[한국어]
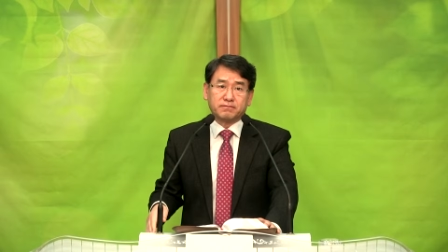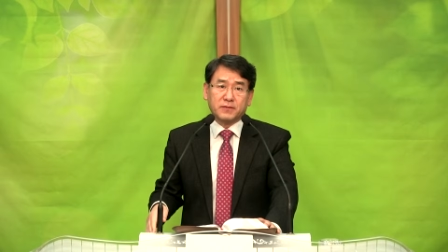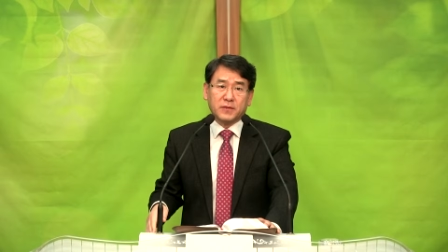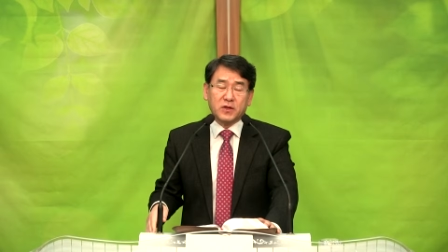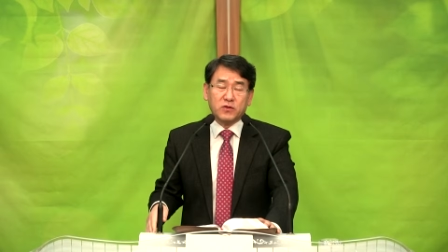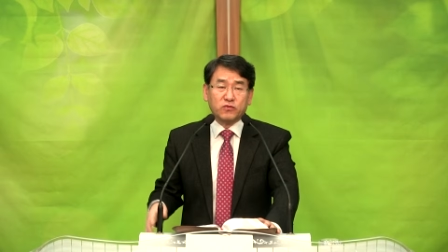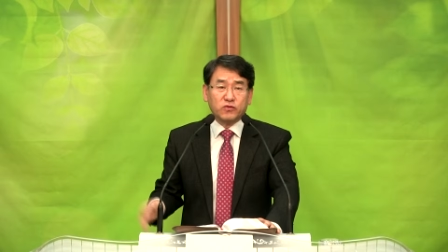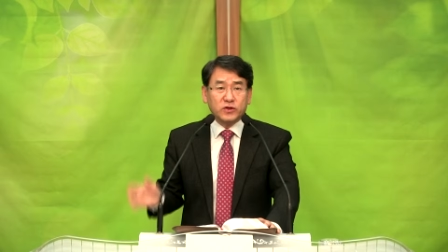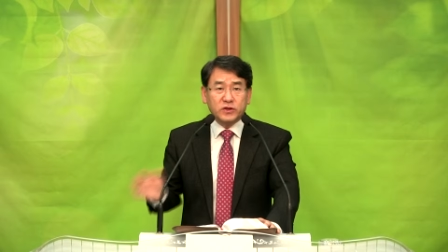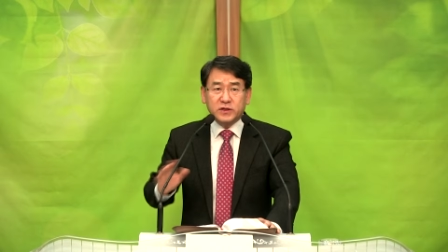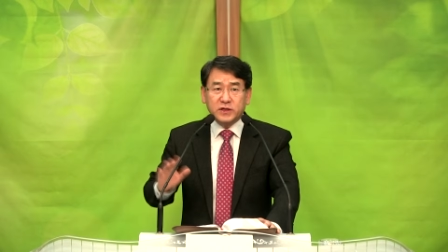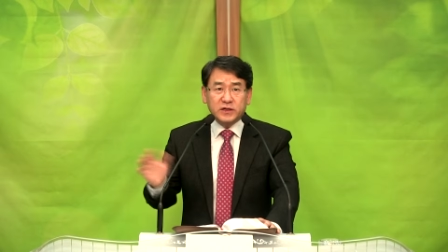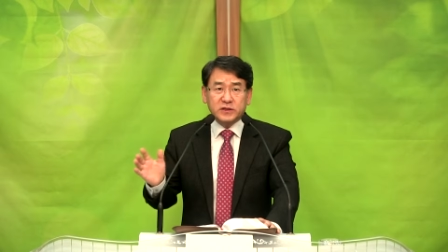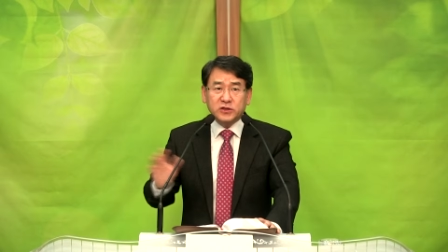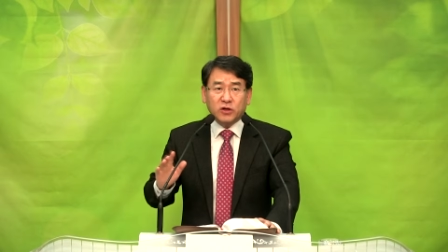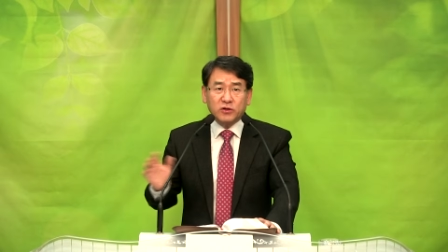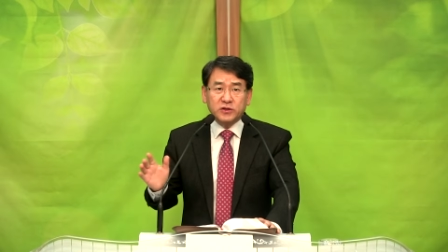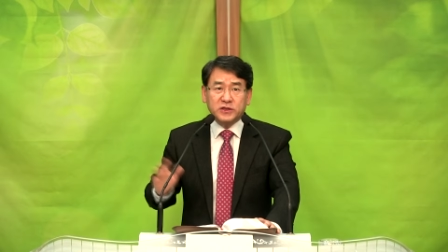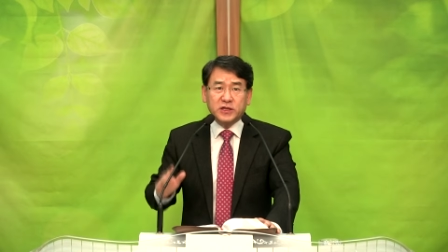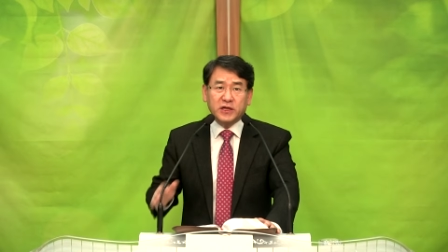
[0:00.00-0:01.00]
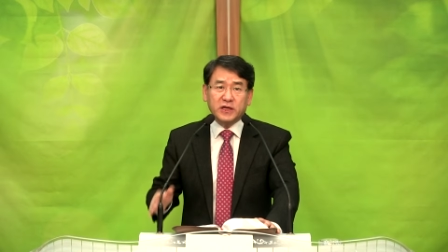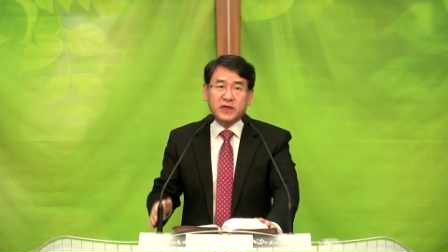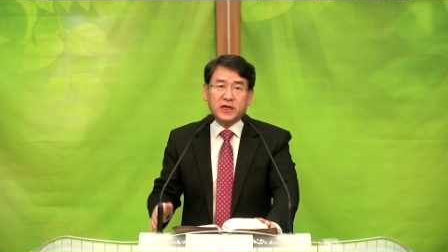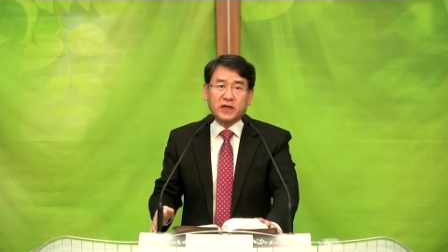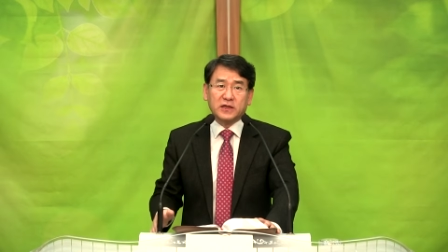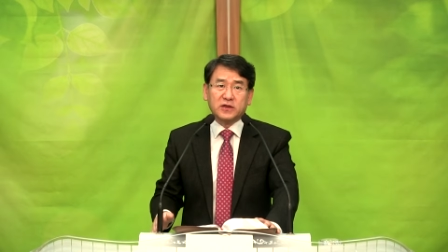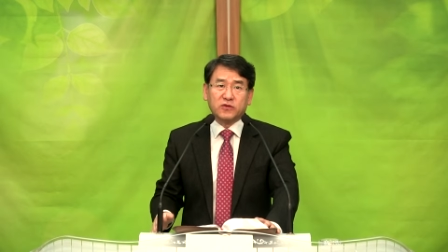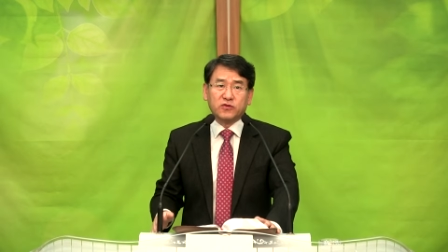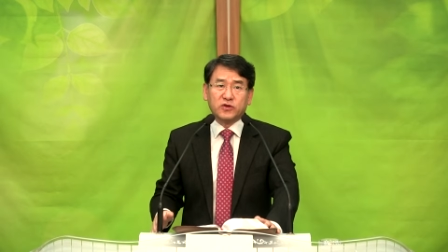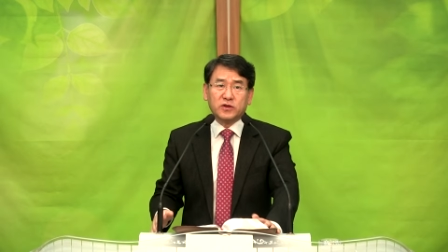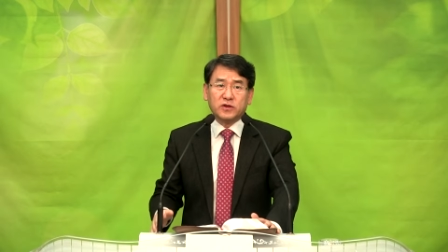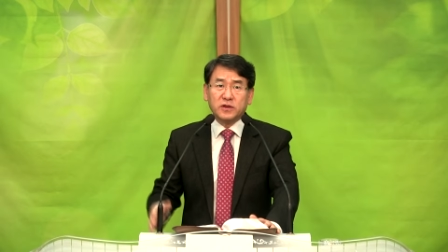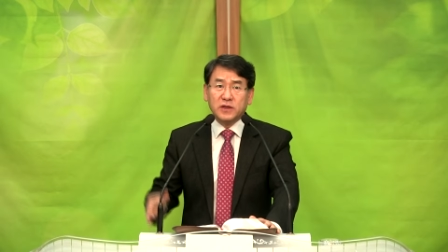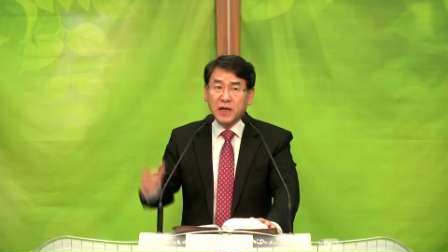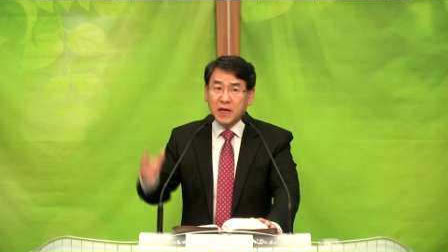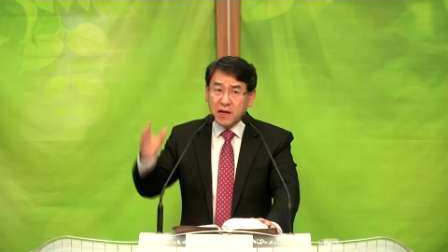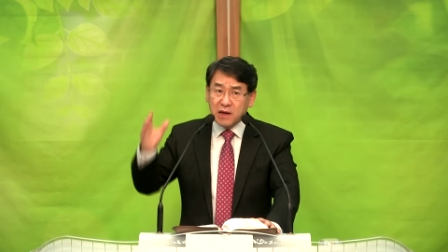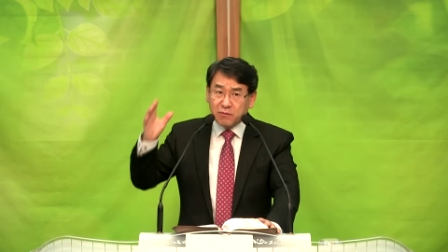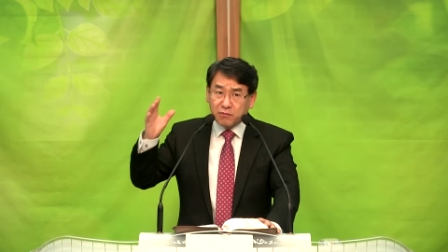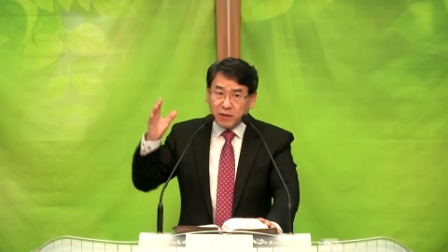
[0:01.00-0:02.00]
우리들의 선택이 아니에요. 우리는
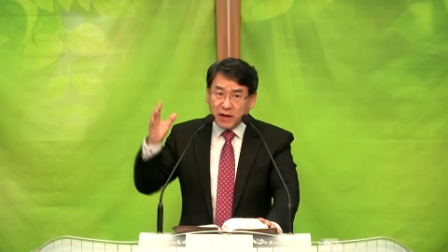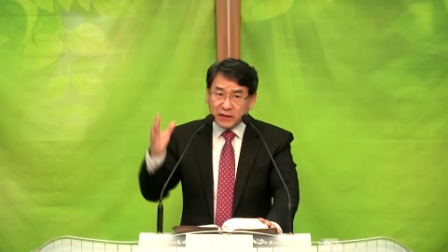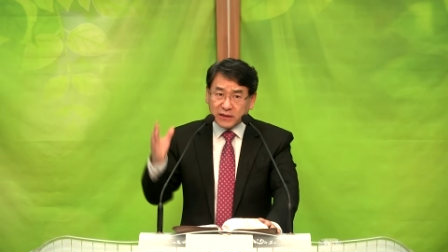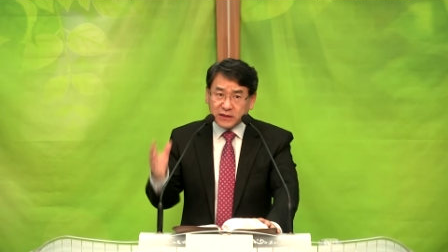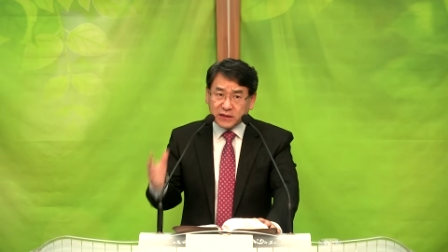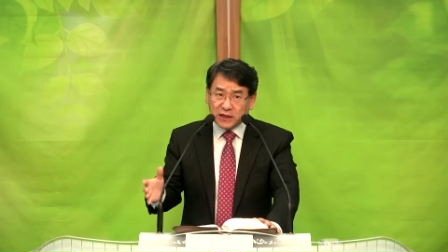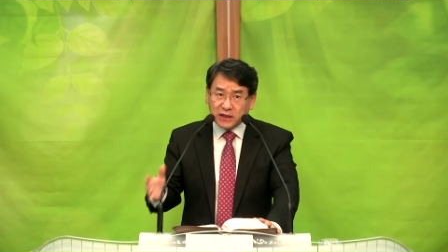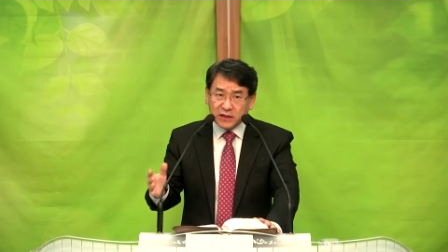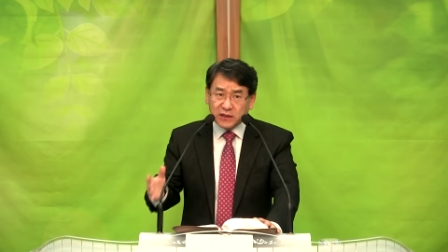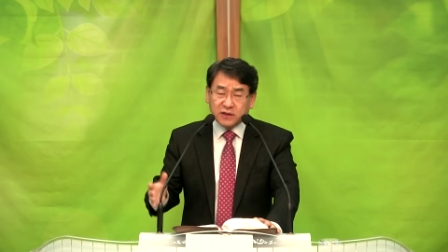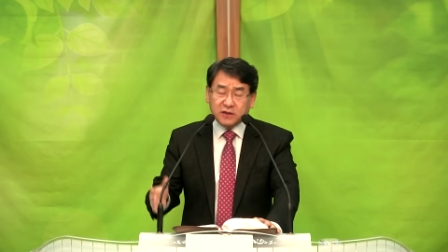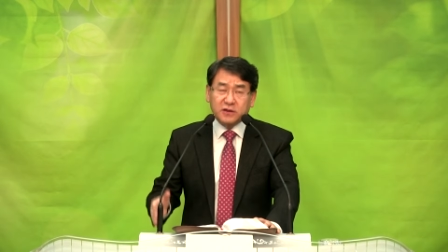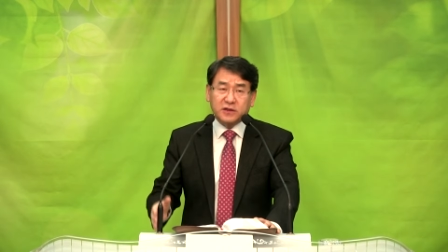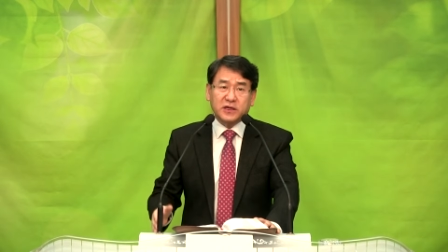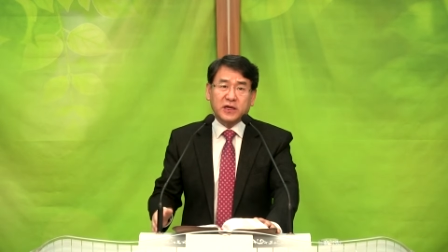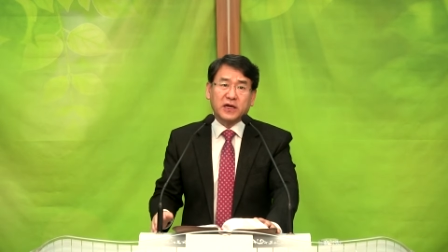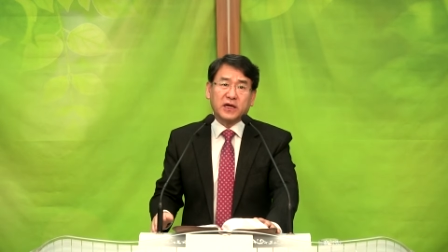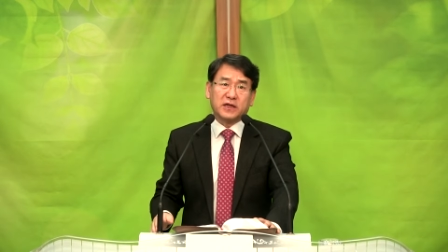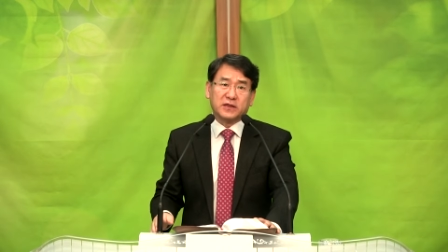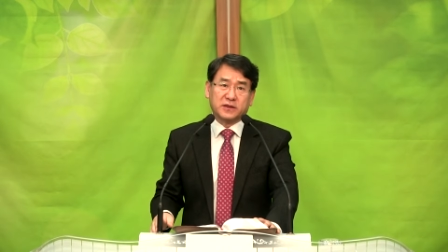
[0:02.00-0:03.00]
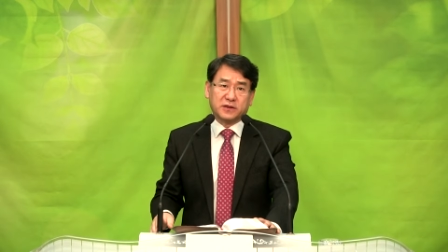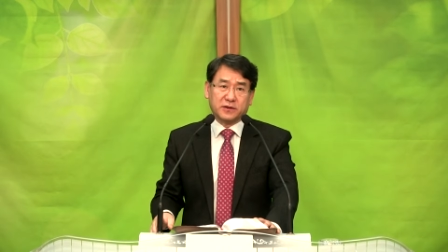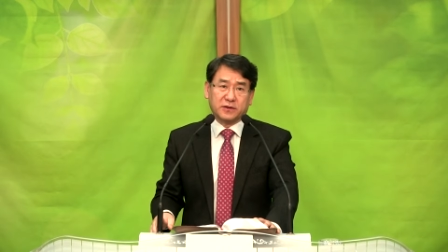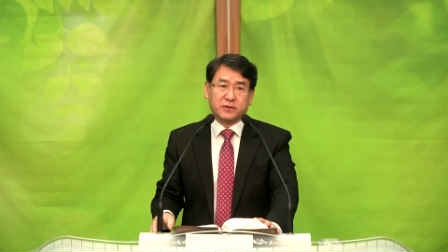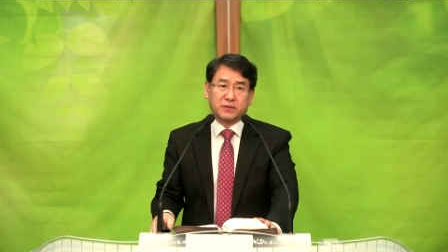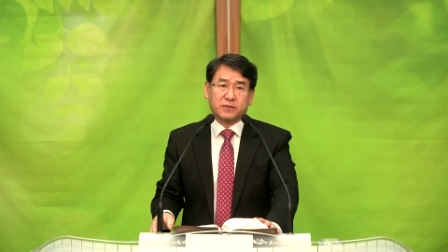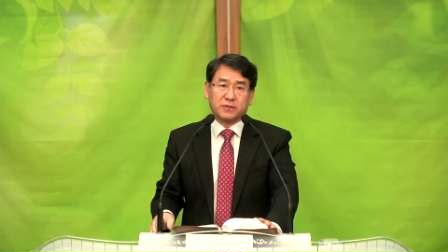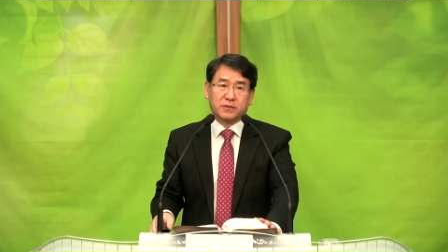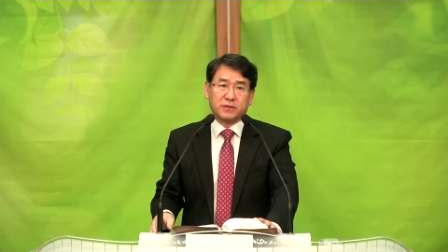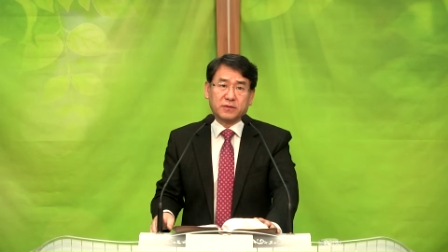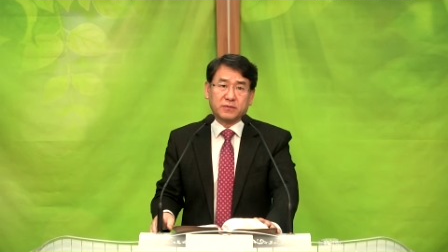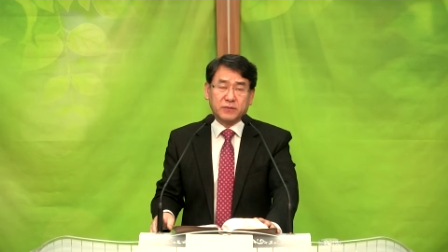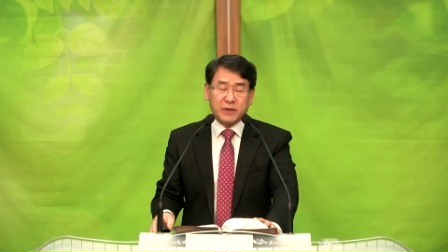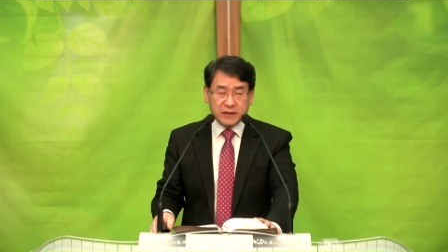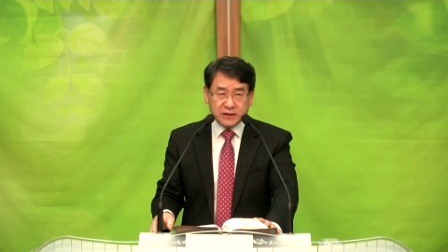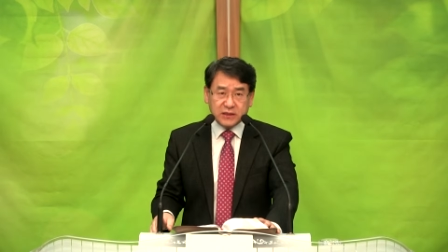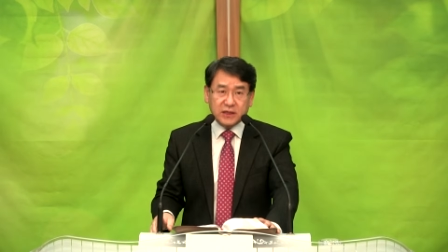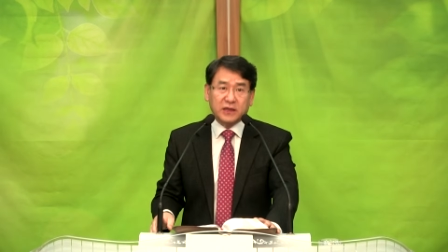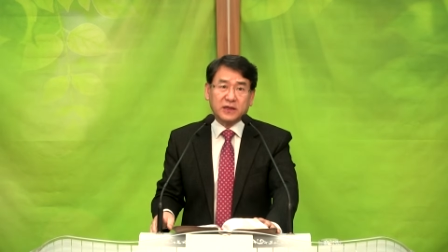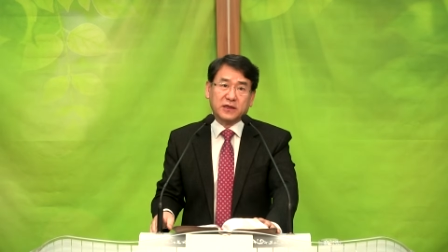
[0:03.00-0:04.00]
마땅히 그렇게 해야 돼요.
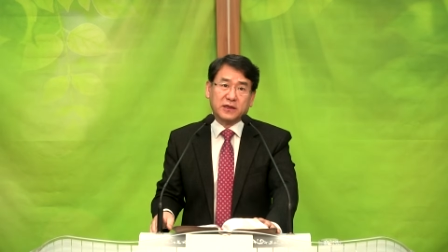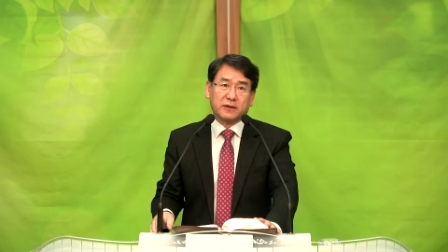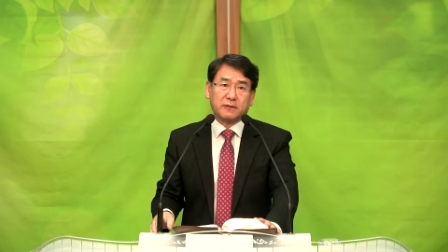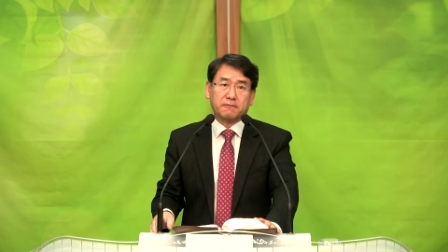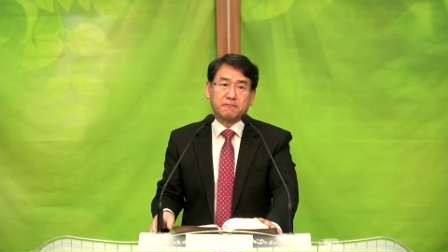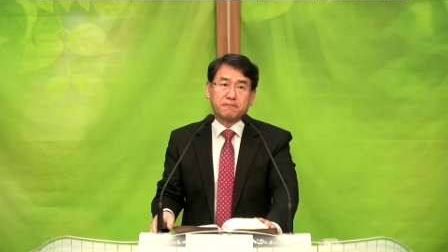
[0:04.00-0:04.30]
마땅히.